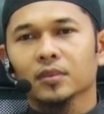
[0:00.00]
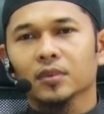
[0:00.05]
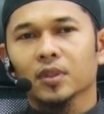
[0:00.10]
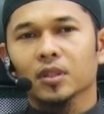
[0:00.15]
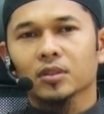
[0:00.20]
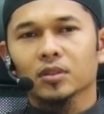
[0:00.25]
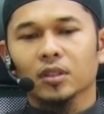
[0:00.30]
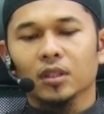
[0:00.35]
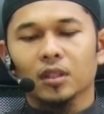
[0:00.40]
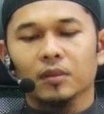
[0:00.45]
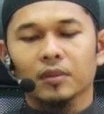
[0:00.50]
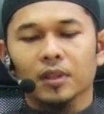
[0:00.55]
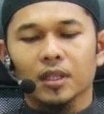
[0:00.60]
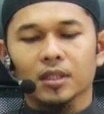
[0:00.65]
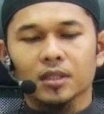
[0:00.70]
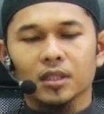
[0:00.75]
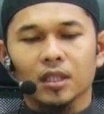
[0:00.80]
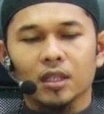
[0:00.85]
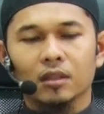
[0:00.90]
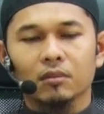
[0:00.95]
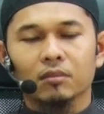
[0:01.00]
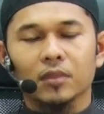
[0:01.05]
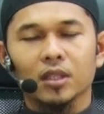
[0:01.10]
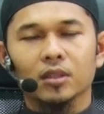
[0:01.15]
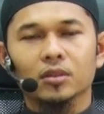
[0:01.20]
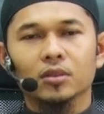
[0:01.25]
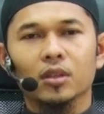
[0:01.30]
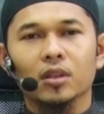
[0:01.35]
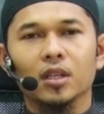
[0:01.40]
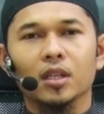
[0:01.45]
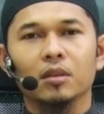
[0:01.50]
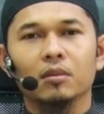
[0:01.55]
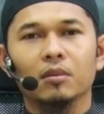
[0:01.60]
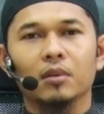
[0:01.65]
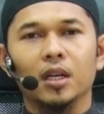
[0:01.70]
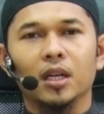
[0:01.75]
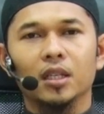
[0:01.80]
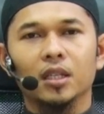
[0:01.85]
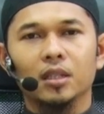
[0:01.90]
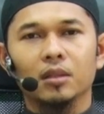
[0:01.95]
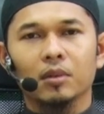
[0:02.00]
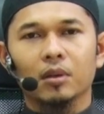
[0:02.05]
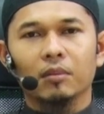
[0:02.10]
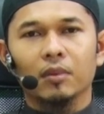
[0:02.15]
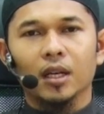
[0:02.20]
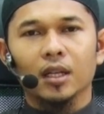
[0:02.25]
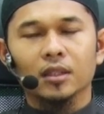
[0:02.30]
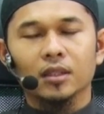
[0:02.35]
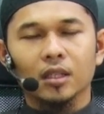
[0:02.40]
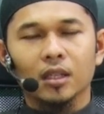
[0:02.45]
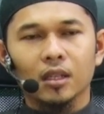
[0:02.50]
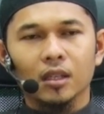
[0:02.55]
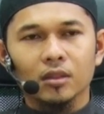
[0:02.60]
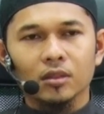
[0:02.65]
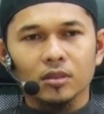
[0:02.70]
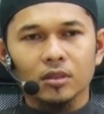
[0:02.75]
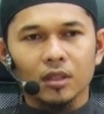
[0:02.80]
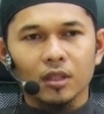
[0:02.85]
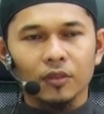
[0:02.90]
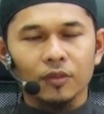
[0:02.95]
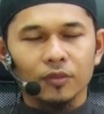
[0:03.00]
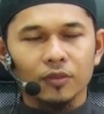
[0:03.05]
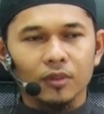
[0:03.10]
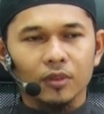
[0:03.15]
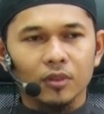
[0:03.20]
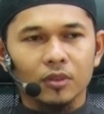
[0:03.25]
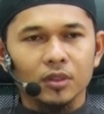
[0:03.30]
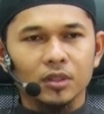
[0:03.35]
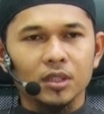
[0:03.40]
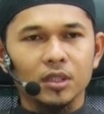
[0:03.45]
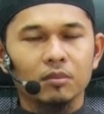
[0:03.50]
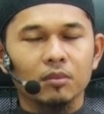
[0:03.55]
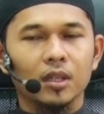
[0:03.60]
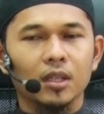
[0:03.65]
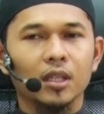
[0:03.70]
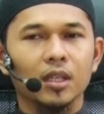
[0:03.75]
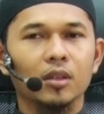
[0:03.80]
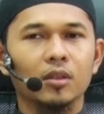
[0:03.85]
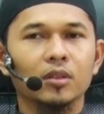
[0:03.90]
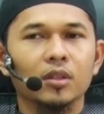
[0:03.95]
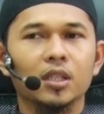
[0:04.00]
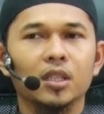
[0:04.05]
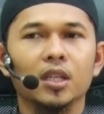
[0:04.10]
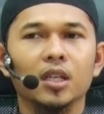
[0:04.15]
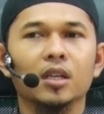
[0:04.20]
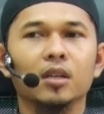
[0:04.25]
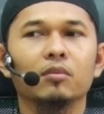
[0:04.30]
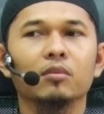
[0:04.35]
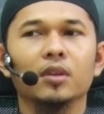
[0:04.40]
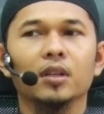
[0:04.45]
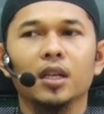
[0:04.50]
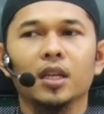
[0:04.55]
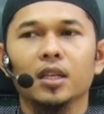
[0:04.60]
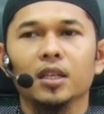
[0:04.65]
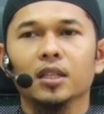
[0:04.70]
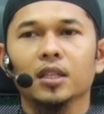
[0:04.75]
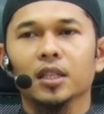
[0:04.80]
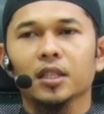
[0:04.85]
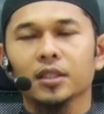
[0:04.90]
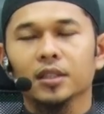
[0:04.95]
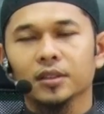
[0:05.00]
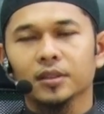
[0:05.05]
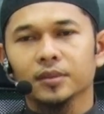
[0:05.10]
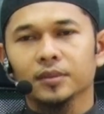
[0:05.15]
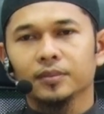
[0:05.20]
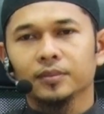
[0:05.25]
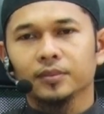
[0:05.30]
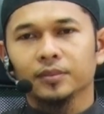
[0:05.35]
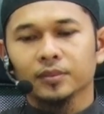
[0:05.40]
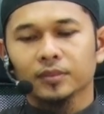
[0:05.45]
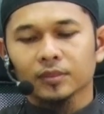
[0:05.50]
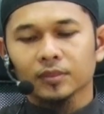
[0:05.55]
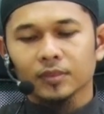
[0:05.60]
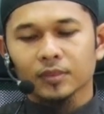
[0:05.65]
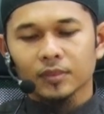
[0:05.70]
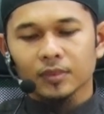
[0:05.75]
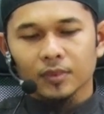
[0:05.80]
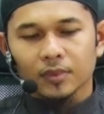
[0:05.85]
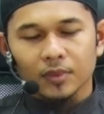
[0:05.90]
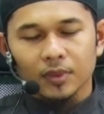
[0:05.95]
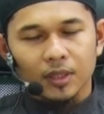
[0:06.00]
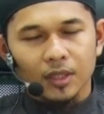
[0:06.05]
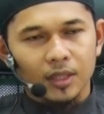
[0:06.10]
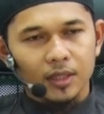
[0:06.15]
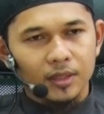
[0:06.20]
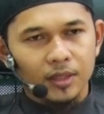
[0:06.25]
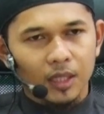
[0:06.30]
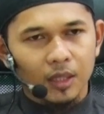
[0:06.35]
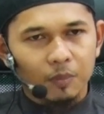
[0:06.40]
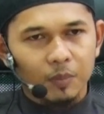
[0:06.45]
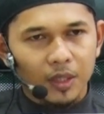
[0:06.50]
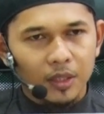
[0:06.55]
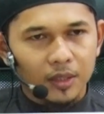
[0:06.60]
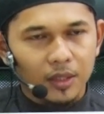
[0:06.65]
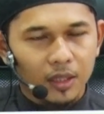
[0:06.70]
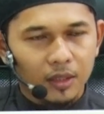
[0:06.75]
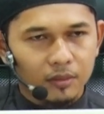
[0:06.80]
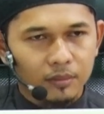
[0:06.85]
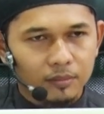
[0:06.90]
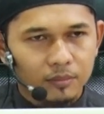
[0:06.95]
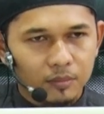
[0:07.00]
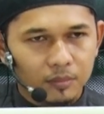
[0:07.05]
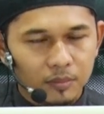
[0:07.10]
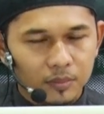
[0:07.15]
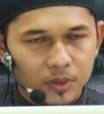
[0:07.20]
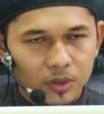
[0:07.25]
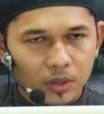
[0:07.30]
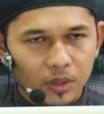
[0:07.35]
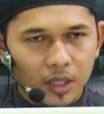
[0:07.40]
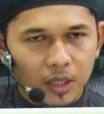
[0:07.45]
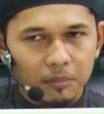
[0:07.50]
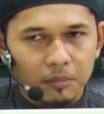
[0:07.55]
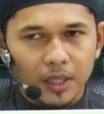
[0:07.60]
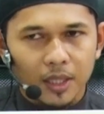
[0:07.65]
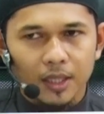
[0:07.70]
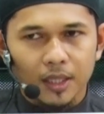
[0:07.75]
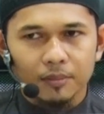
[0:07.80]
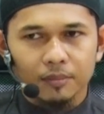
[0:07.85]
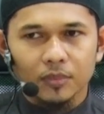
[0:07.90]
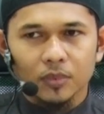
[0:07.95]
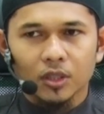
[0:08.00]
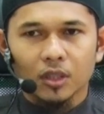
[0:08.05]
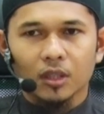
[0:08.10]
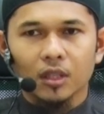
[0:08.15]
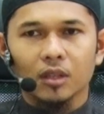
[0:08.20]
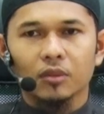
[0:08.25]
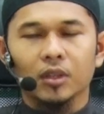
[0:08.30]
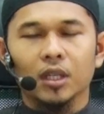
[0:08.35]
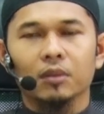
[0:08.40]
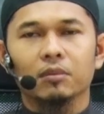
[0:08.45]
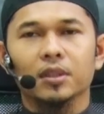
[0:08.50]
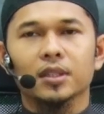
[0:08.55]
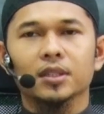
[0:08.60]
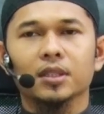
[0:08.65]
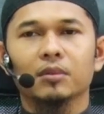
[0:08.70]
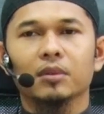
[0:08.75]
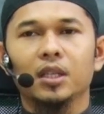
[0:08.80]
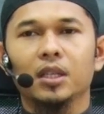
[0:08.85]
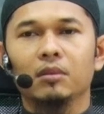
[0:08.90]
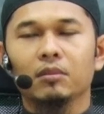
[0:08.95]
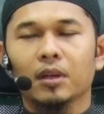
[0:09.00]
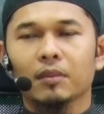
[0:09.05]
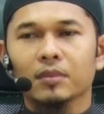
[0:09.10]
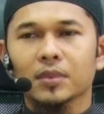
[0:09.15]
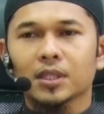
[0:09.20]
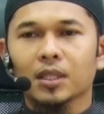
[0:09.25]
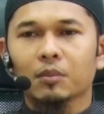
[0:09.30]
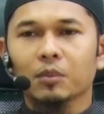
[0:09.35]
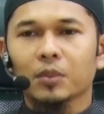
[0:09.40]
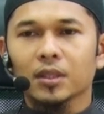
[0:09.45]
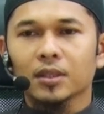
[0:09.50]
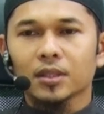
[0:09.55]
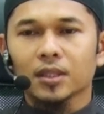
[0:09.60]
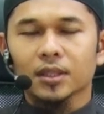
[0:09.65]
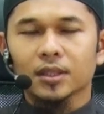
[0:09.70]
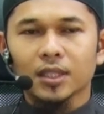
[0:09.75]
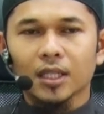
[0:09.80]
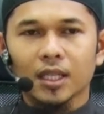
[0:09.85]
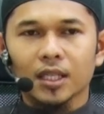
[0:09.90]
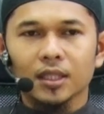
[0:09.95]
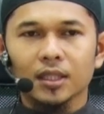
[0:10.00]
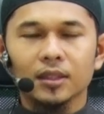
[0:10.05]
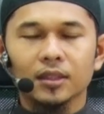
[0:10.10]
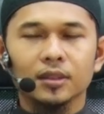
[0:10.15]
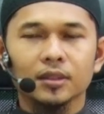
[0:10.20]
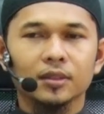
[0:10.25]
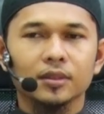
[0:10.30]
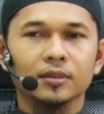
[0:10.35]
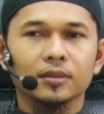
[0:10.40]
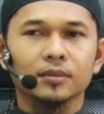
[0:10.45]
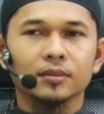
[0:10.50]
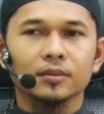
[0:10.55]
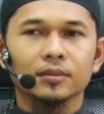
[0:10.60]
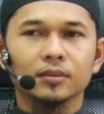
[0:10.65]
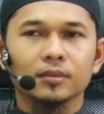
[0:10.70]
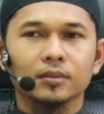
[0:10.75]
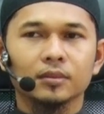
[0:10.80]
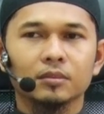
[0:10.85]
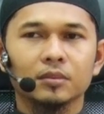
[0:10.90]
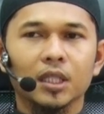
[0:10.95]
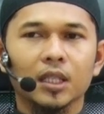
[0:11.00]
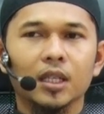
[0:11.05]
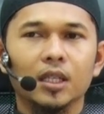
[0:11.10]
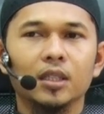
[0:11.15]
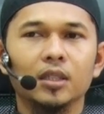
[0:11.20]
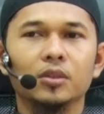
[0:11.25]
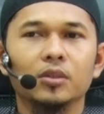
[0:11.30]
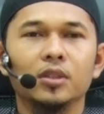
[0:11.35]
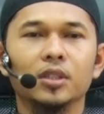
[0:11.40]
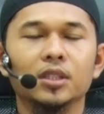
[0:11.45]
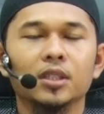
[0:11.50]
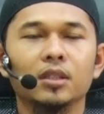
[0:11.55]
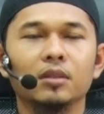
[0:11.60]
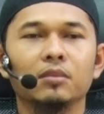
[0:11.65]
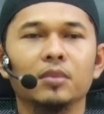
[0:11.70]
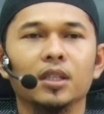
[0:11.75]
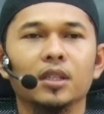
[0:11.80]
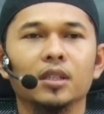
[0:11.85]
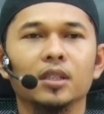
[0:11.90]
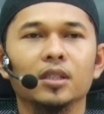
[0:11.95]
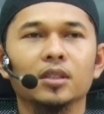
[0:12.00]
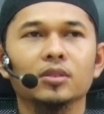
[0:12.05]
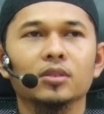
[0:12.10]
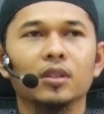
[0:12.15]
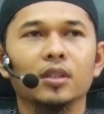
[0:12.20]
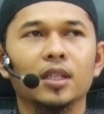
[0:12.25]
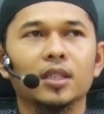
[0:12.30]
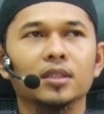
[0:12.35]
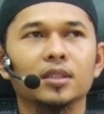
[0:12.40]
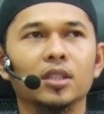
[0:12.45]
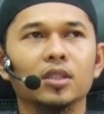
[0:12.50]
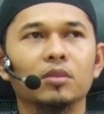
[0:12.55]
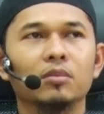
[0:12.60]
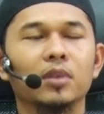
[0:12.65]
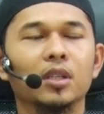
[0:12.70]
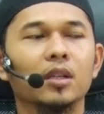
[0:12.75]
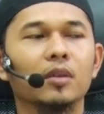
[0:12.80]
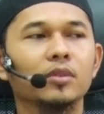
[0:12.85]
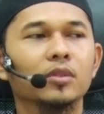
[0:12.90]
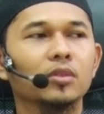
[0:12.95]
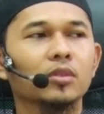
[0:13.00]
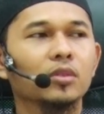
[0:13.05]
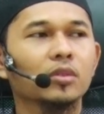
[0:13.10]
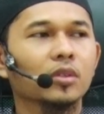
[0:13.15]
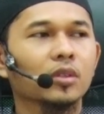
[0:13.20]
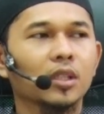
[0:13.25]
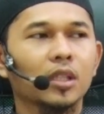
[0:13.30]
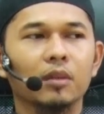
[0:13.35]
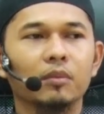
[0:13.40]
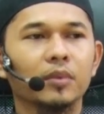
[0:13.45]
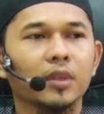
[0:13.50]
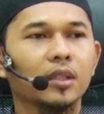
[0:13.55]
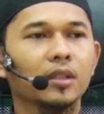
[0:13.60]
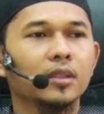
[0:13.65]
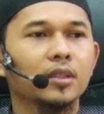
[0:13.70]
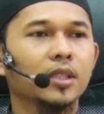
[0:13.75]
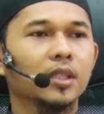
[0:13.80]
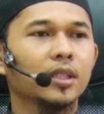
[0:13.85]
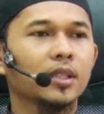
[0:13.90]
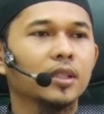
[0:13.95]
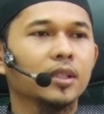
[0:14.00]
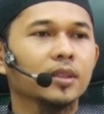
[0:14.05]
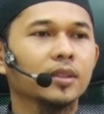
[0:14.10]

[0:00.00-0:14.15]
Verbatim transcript: Rasulullah mengatakan man shalla ma'al imam hatta yang sorif kutiba lahu qiyamul lailah. Ya, siapa yang Sholat malam tarawih bersama imam sampai selesai maka dituliskan baginya Sholat satu malam suntuk tanpa henti